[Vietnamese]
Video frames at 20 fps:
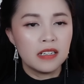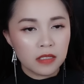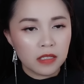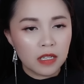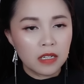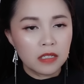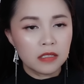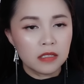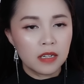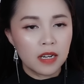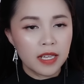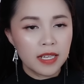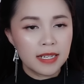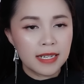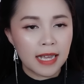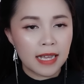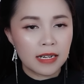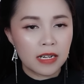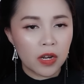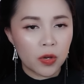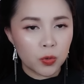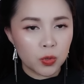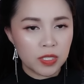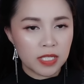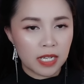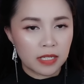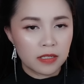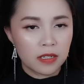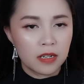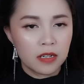Tân lấy khăn lau
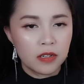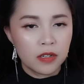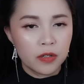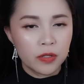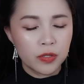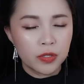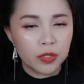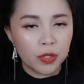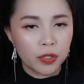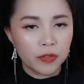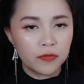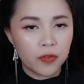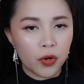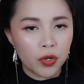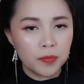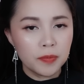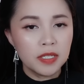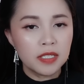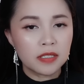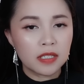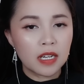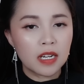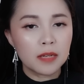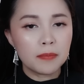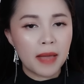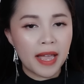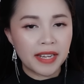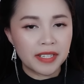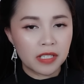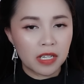sạch, rồi vội bước tới
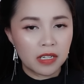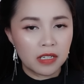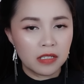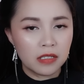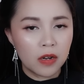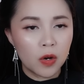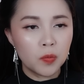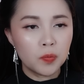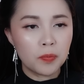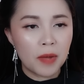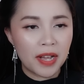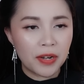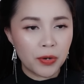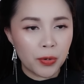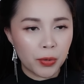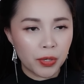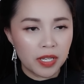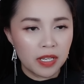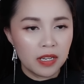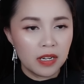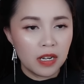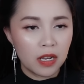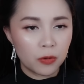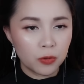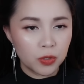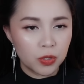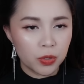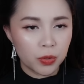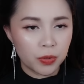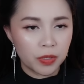bàn thờ ông bà nội
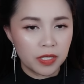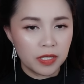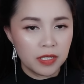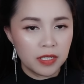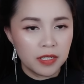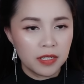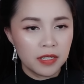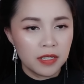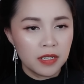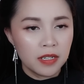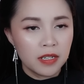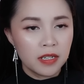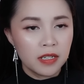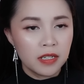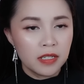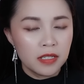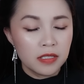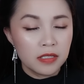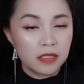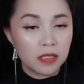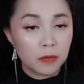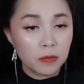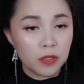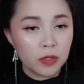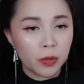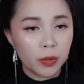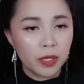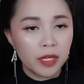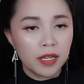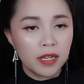lau chùi. Xong
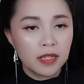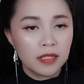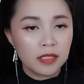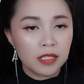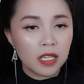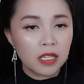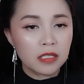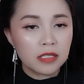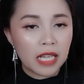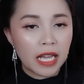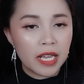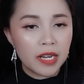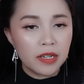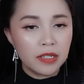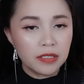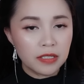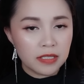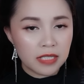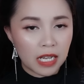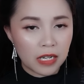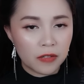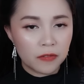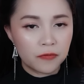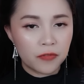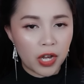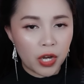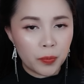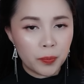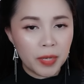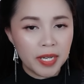xuôi, Tân thay nước sạch
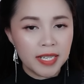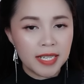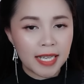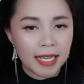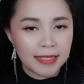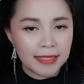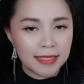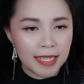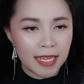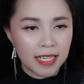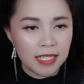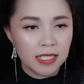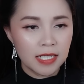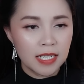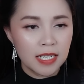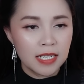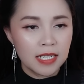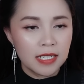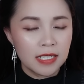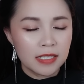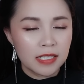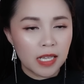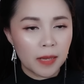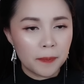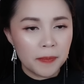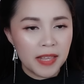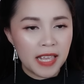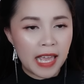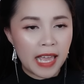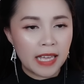vào mấy cái chén,
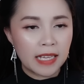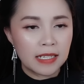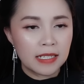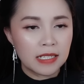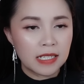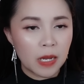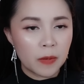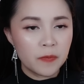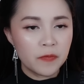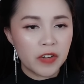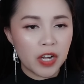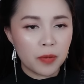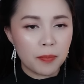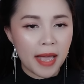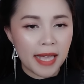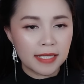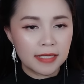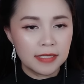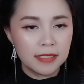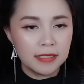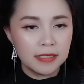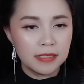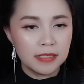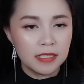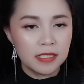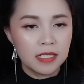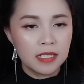thắp nhang cắm vào bát hương.